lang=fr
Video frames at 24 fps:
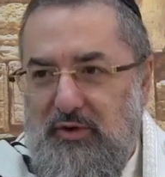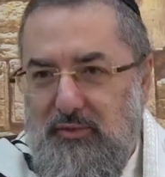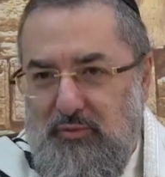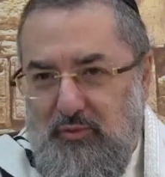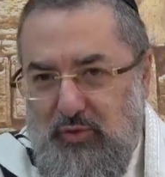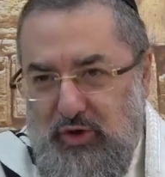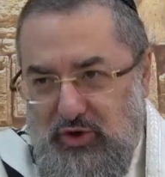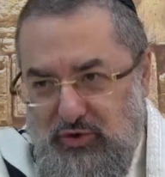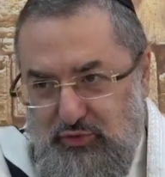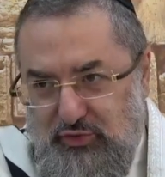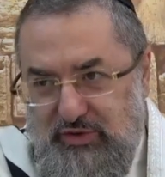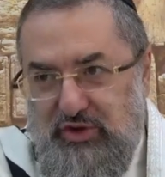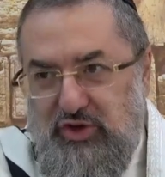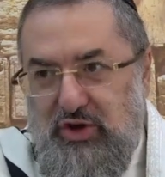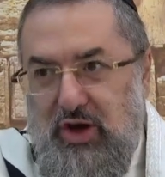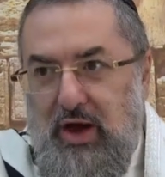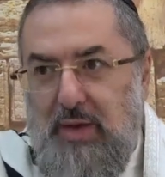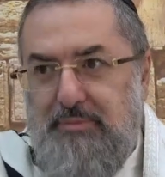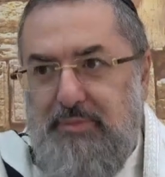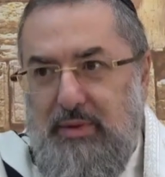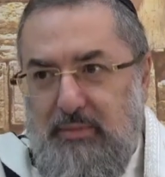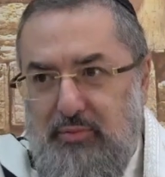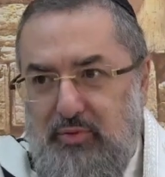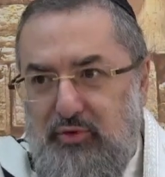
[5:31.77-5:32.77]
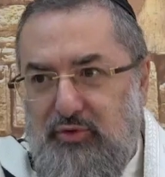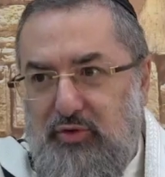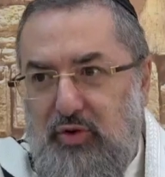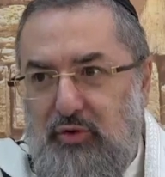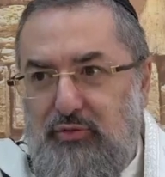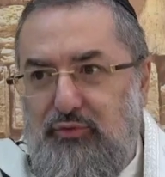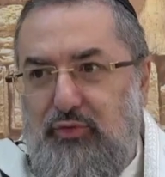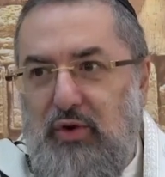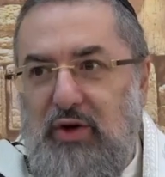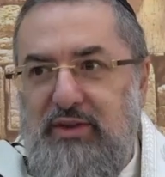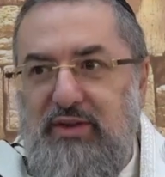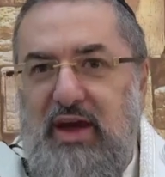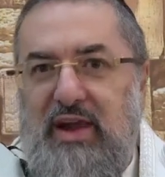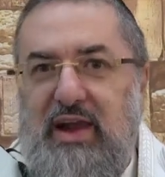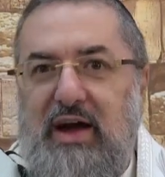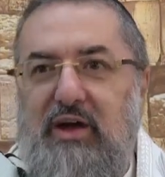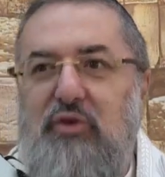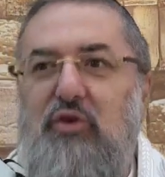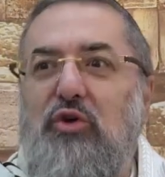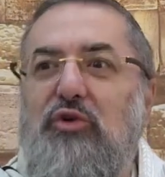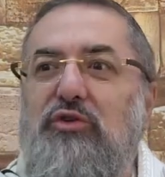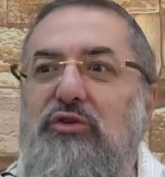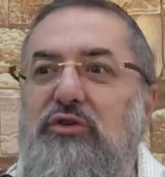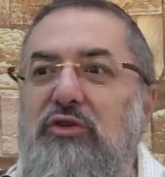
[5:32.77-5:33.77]
Moi, je vous ai déjà rappelé plusieurs fois des
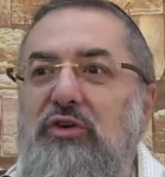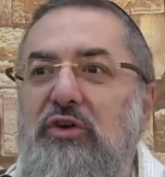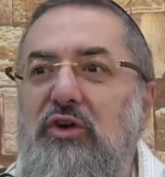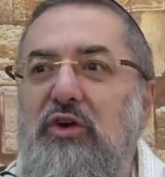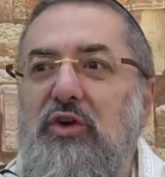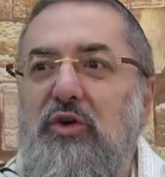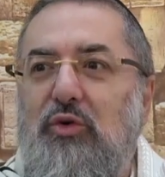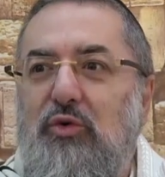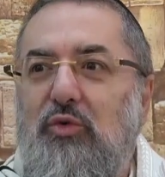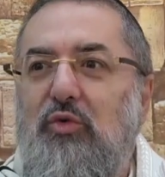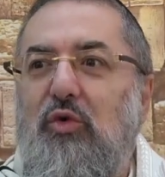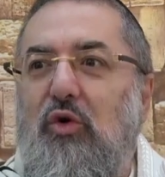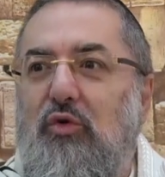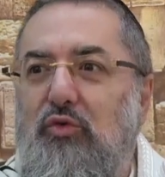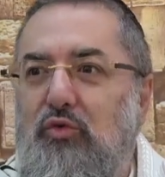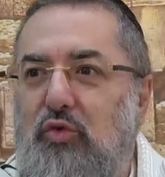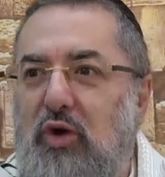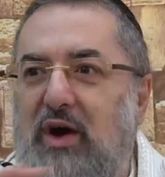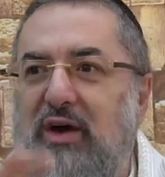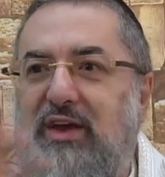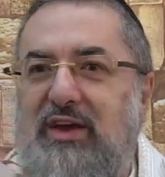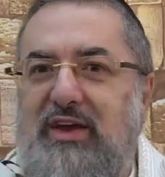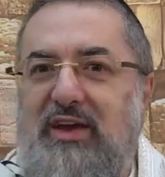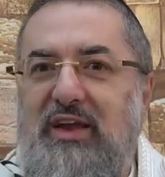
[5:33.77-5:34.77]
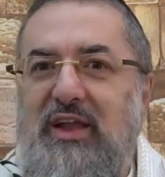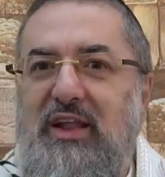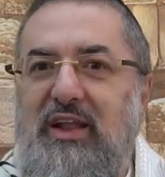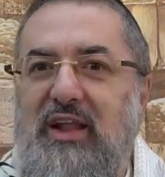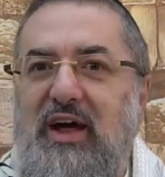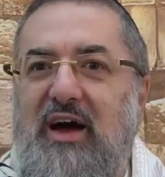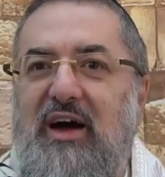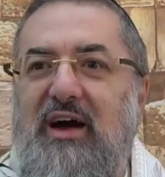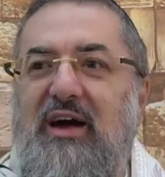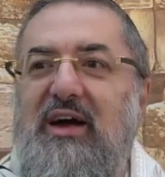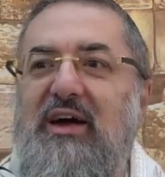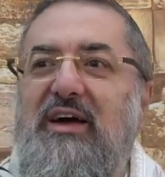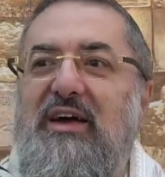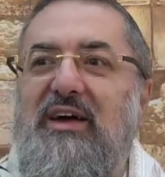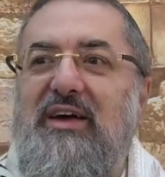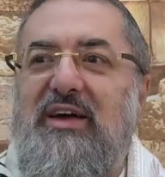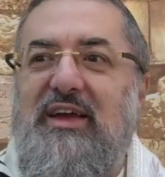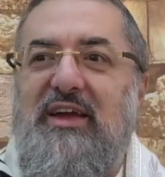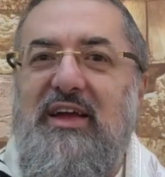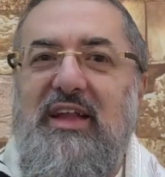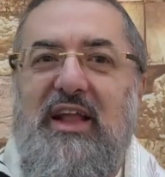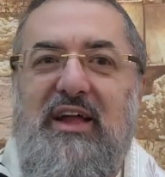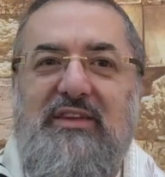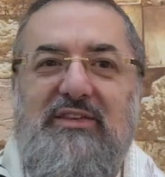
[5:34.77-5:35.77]
halachot où on voit qu'il a,
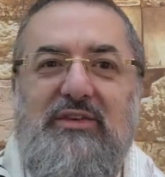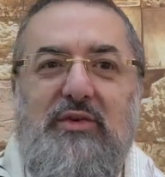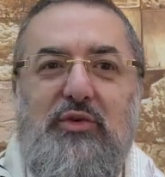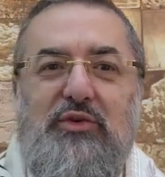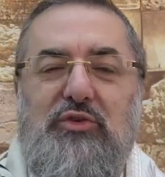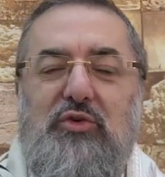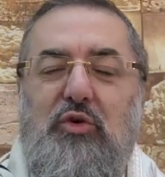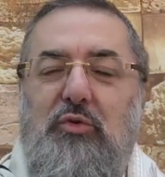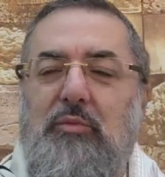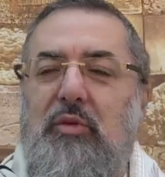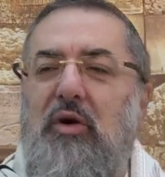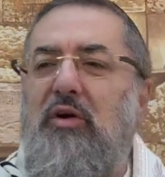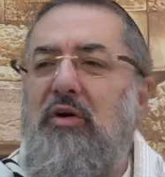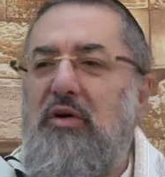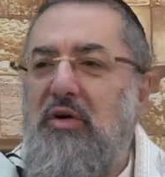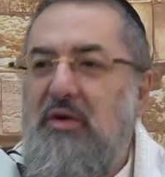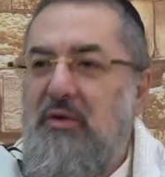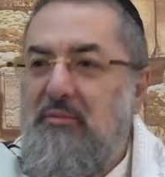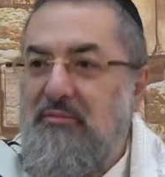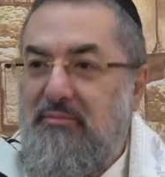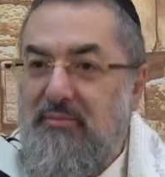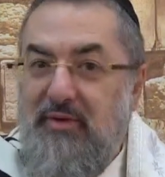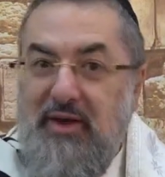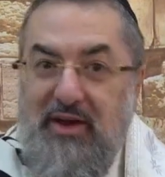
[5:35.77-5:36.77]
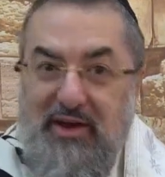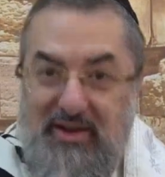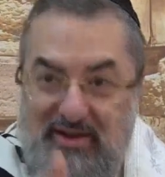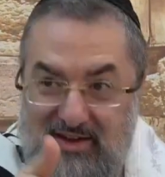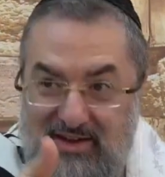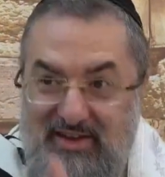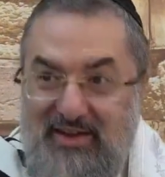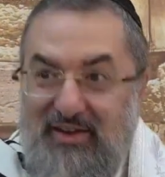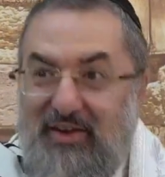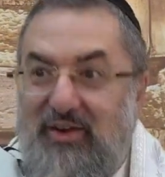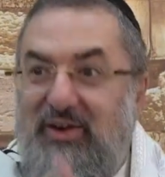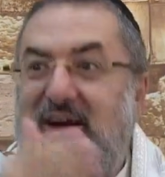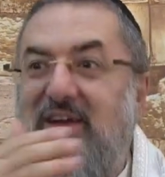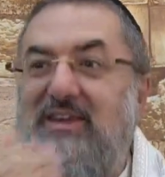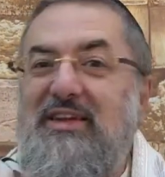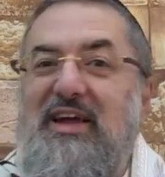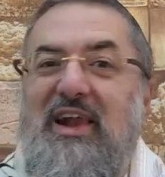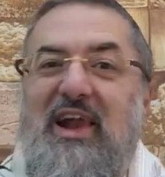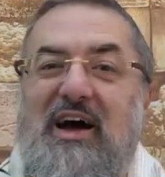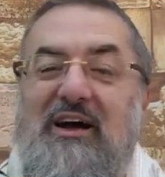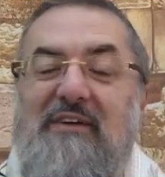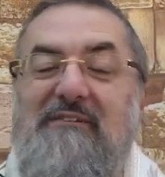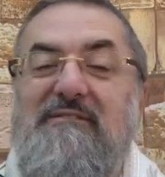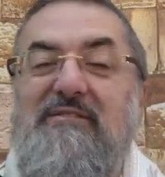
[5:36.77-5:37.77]
dit autrement, mais regardez
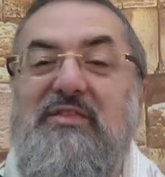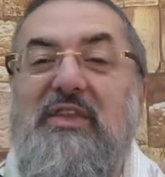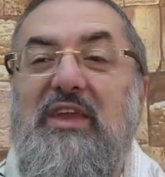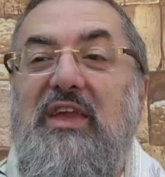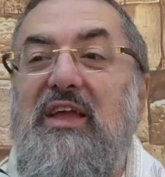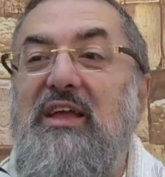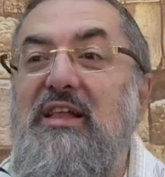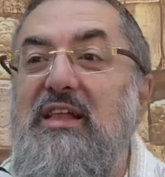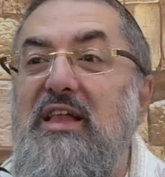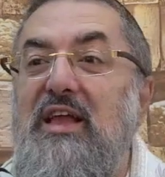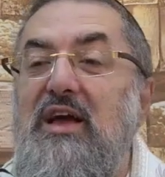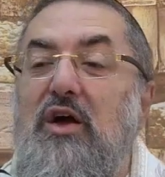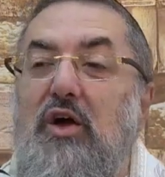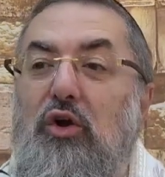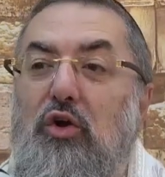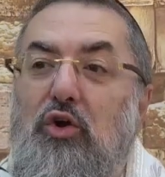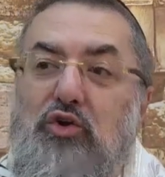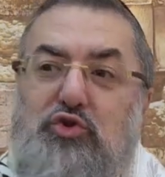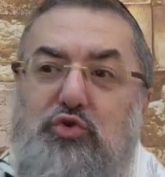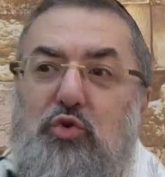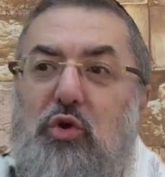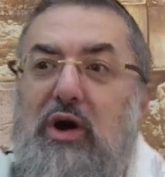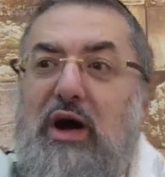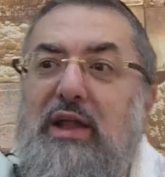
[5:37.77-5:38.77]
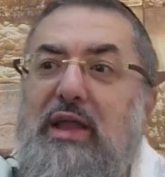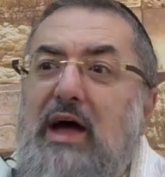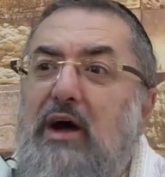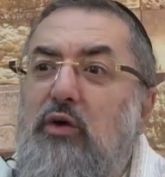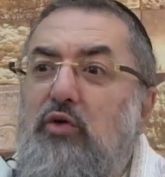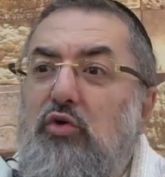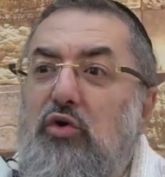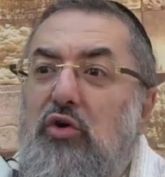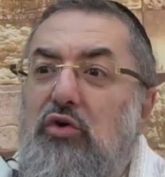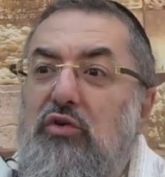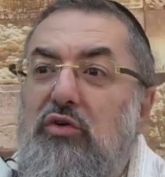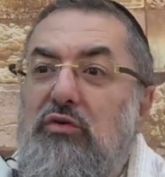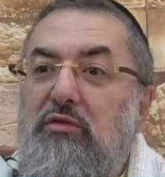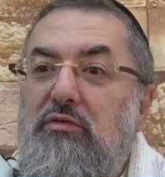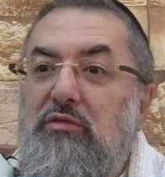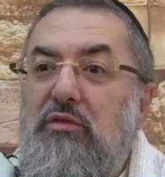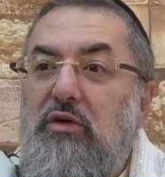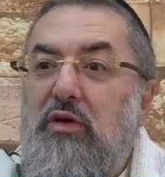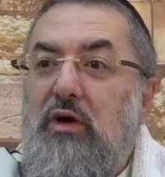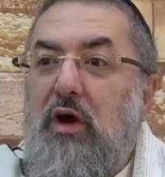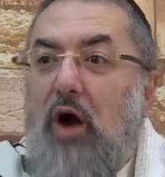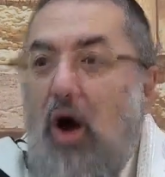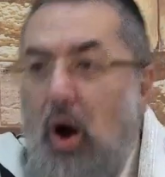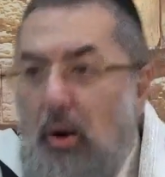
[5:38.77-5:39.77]
là. Le Shulchan
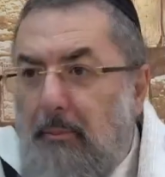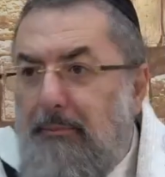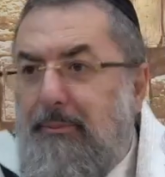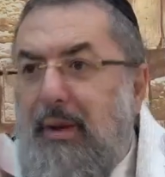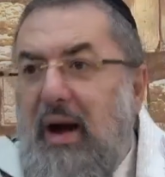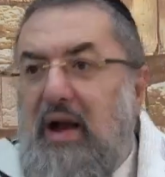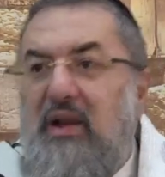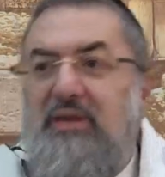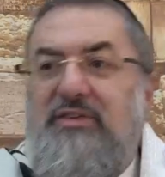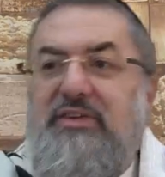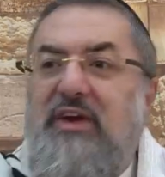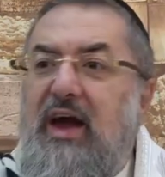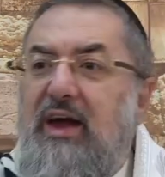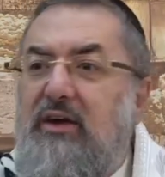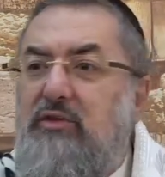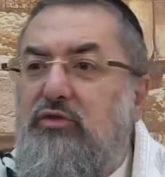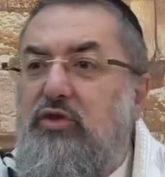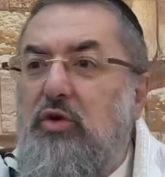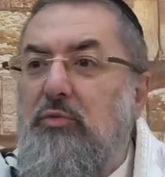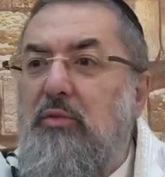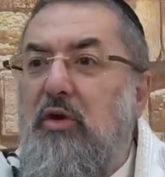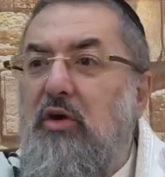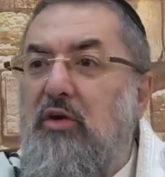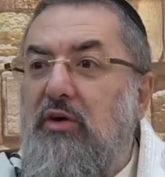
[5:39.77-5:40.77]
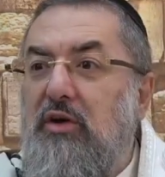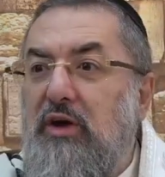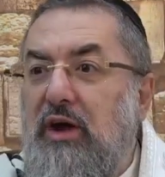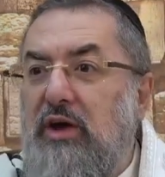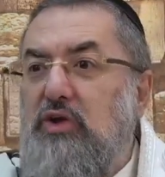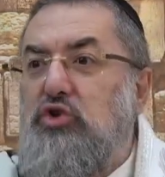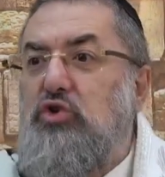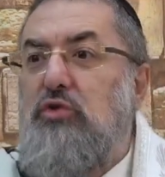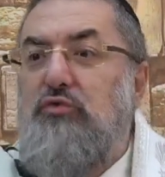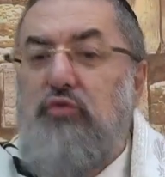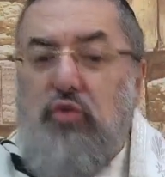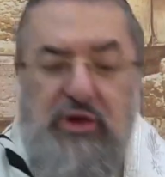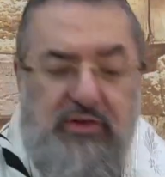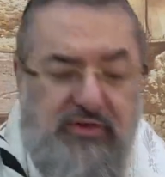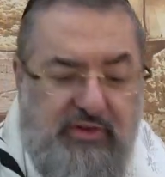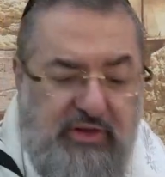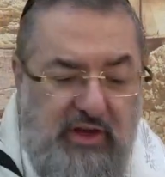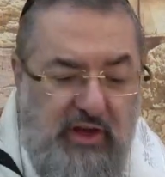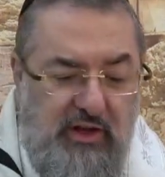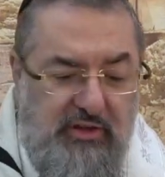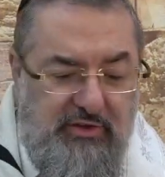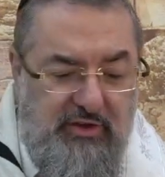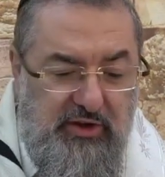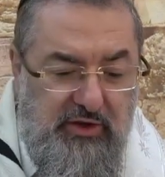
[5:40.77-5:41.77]
en parle directement et je vous lis ce
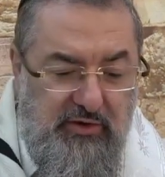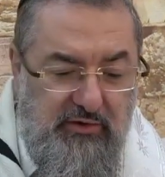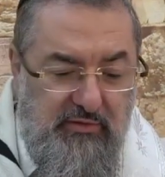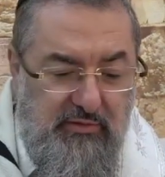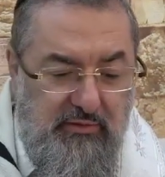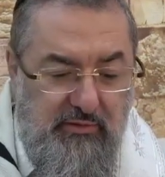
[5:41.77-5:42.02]
qu'il dit.